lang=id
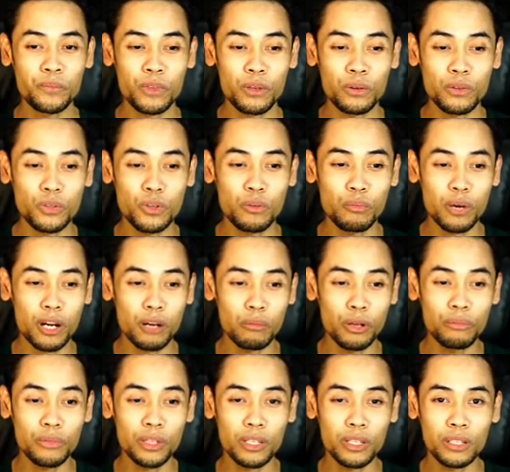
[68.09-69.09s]
So,
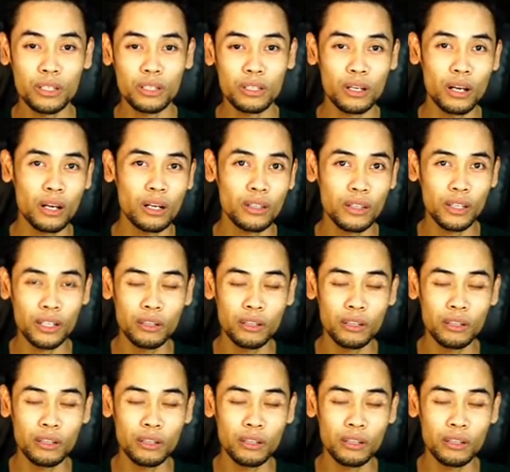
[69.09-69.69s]
problemnya karena tadi